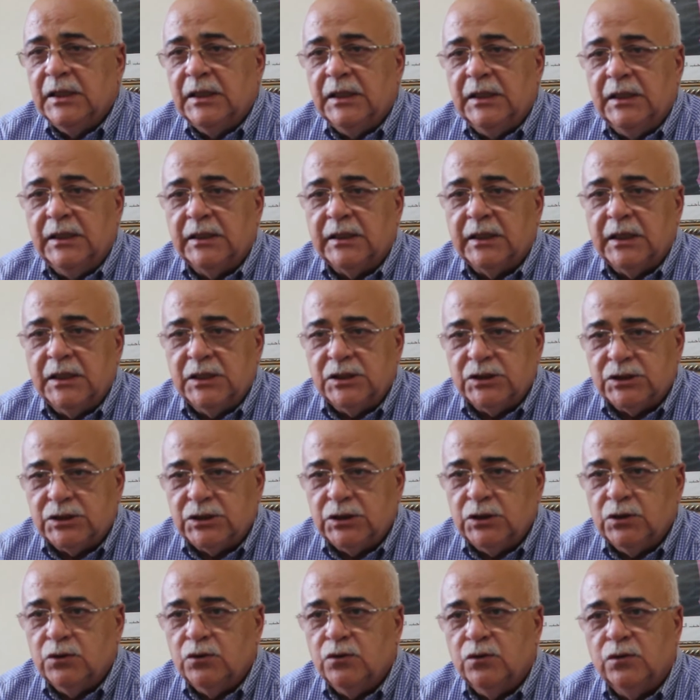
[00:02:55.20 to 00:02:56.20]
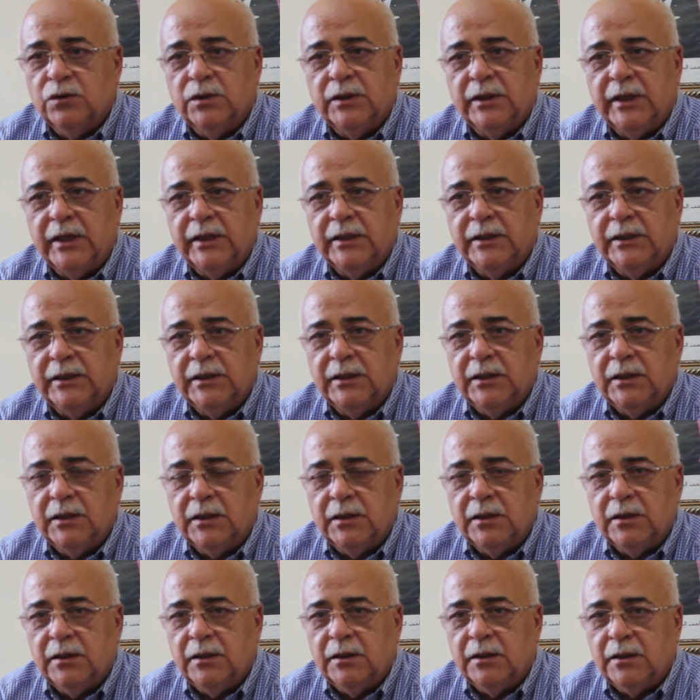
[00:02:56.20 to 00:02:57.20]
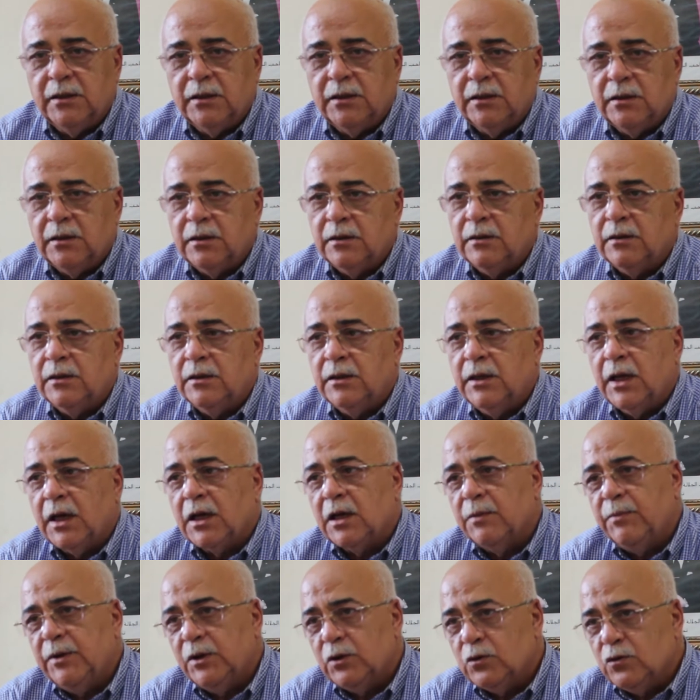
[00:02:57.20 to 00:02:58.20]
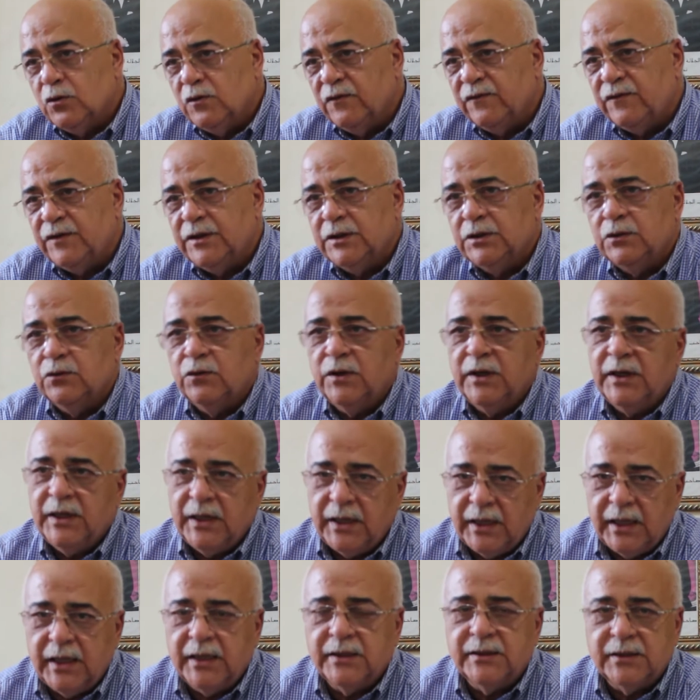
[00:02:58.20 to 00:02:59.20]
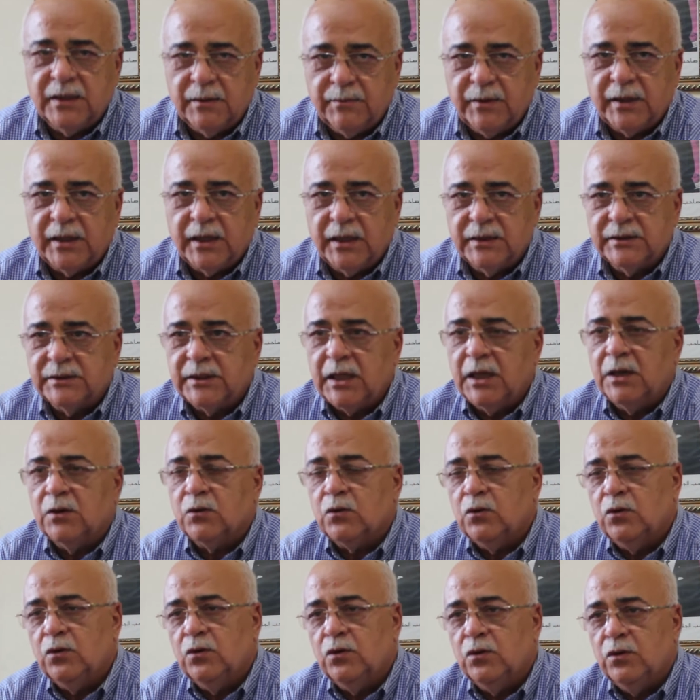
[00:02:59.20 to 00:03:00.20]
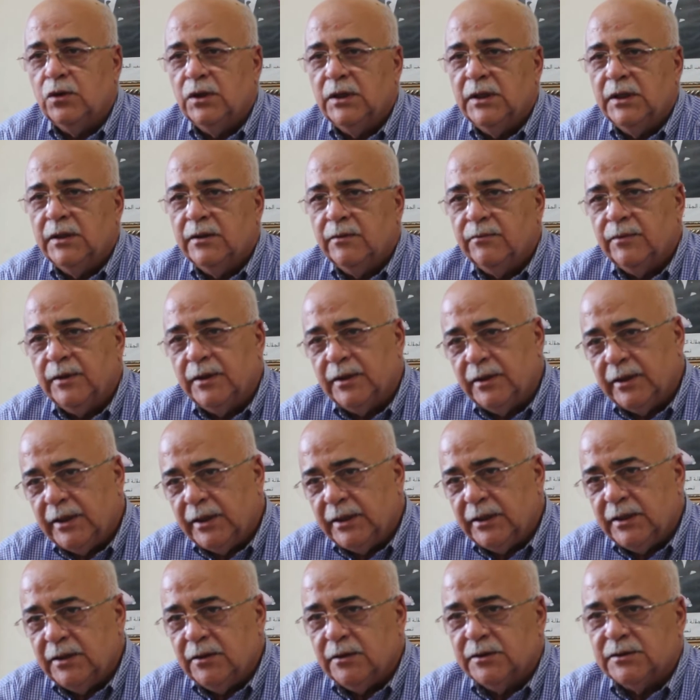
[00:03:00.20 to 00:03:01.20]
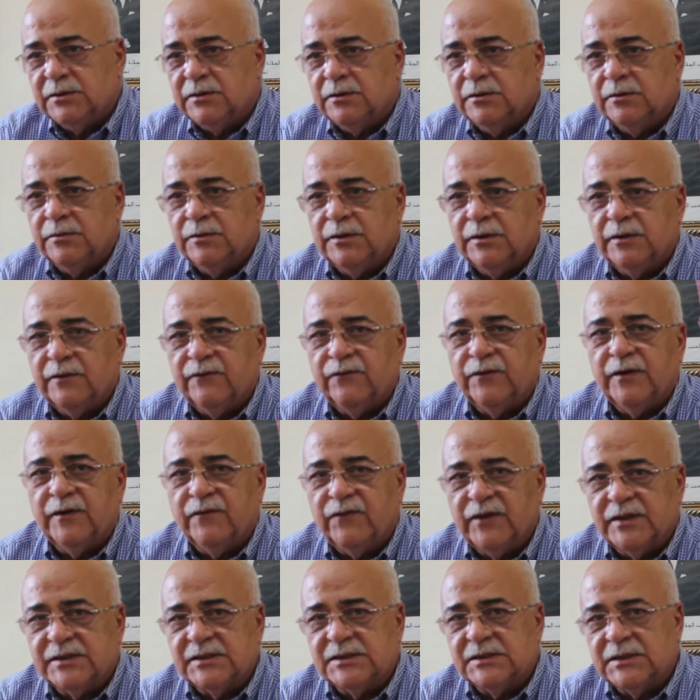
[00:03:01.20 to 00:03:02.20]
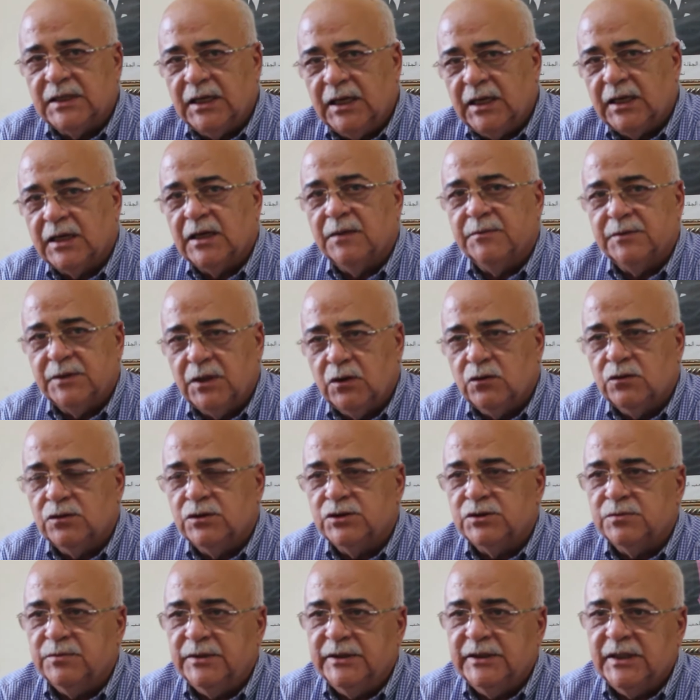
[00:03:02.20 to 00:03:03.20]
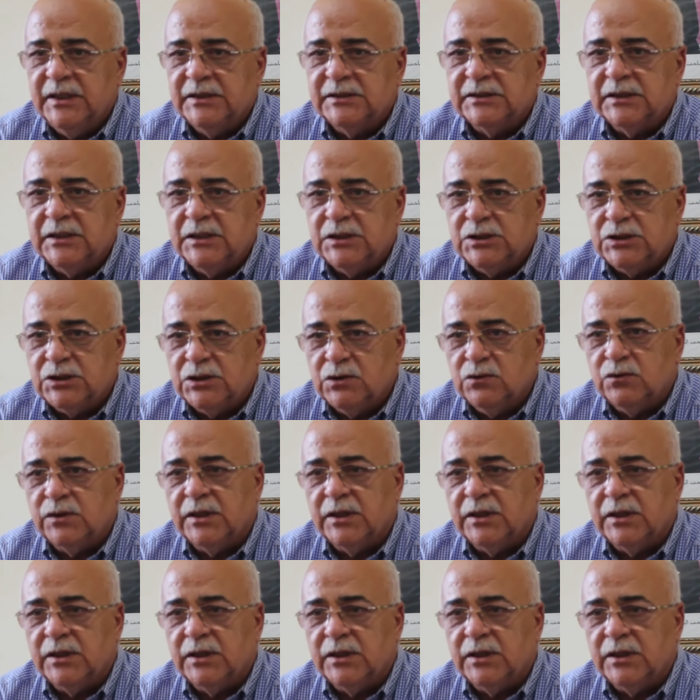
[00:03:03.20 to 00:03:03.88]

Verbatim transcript: اللي كيجيو يعني لا قبل كوفيد ولا الان دابا راه انطلقوا يعني فهاد الساعه راه بداو الجمعيات كيجيو